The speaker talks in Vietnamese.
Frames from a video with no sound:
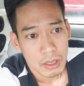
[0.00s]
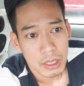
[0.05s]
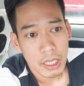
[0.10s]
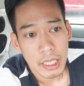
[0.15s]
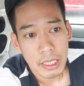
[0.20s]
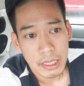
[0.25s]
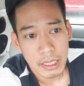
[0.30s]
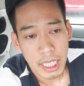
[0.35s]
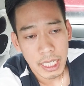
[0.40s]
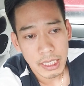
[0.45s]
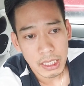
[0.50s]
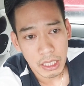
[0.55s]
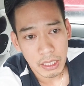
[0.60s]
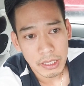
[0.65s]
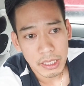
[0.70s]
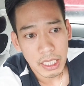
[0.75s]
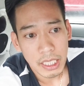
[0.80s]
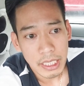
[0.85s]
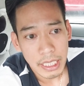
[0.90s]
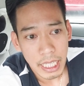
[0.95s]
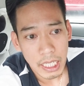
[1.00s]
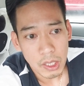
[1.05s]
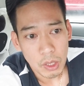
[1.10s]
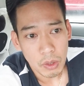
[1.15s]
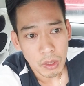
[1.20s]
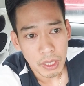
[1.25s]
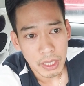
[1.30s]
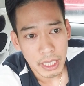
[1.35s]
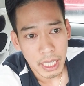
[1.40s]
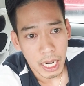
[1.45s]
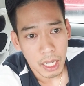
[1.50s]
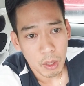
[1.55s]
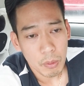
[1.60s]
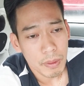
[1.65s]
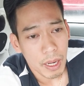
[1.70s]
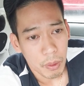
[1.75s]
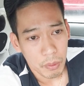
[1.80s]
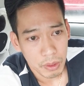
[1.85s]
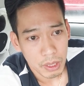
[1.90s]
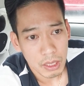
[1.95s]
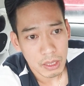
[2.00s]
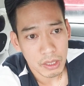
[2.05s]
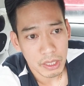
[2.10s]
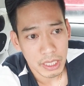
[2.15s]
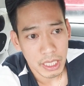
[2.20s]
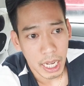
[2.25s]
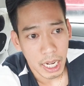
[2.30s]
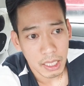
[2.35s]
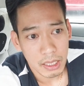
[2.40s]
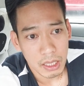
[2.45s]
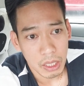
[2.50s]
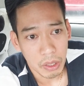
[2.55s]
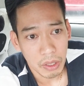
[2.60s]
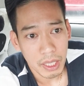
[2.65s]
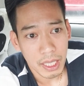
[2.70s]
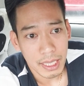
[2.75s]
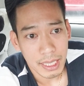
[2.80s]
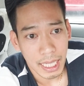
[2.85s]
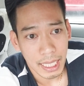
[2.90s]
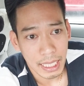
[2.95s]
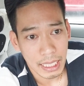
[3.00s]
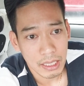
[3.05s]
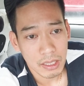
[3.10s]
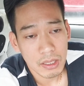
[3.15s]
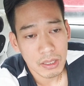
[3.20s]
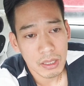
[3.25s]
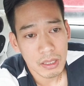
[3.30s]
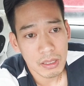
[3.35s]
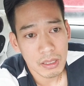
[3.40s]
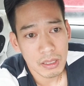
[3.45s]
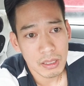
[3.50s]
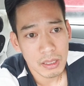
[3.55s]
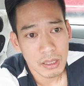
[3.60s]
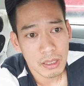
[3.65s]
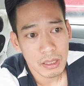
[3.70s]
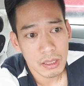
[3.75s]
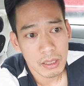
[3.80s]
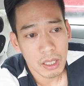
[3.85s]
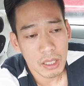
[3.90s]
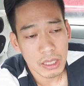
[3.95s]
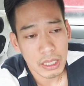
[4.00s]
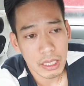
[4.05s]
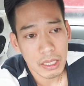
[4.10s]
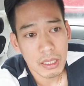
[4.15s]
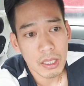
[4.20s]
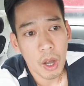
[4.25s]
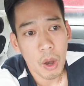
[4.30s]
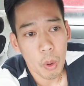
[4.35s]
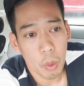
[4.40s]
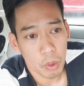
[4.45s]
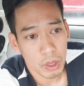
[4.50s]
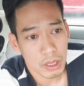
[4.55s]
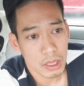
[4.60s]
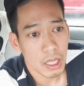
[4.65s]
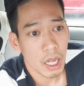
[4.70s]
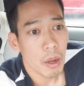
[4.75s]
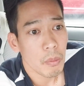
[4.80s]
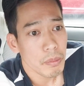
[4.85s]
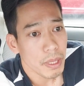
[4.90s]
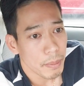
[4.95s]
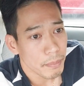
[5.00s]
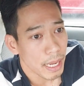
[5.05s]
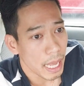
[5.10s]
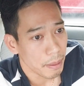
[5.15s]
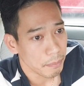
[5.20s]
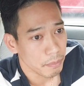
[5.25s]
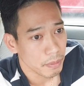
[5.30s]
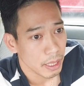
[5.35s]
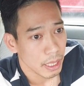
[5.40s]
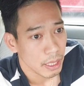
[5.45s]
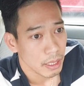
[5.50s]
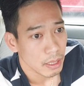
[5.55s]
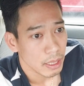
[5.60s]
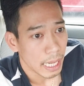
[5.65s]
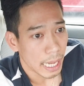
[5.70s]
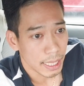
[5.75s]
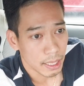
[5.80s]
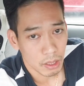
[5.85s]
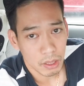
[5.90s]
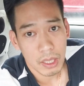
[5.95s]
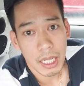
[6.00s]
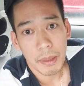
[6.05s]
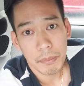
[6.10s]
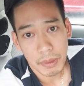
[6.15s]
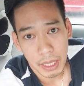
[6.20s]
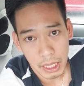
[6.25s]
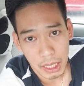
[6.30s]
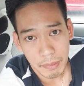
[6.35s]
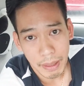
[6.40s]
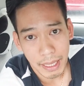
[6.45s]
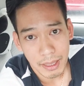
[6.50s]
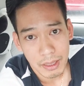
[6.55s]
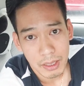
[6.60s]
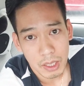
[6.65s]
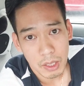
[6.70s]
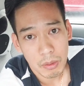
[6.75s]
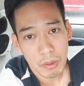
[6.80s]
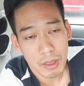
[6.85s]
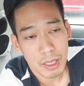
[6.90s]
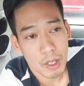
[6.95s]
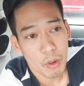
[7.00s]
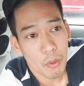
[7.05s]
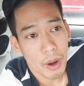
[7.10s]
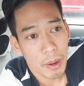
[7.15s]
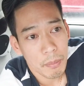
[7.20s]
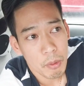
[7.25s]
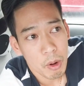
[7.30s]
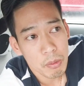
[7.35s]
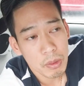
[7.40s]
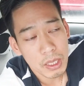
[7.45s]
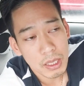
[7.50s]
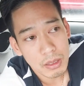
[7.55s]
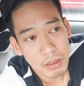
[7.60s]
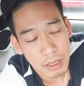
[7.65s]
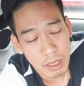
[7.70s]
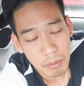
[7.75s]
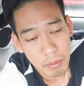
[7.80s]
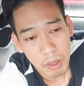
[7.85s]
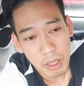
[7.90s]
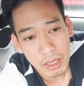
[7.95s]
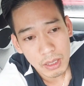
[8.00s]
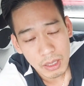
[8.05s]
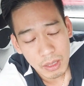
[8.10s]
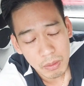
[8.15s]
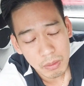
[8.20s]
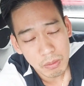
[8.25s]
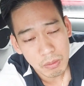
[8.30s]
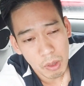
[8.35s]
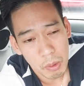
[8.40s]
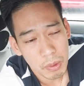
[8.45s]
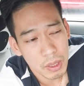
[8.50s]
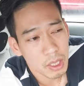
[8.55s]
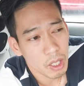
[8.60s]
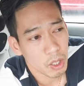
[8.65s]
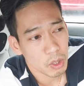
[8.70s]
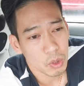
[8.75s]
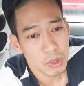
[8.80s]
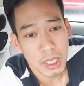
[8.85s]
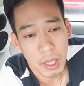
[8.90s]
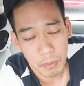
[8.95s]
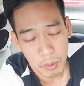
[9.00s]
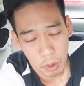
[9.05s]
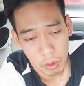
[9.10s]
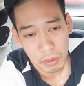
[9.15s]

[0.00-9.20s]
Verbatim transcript: với với sự chứng kiến của người vợ lúc đầu người vợ tưởng là thằng này nó nó nó chỉ hù thôi chứ nó không dám làm ai ngờ nó làm thiệt các bạn nó nó quăng bốn đứa đứa bốn đứa, bốn đứa con xuống sông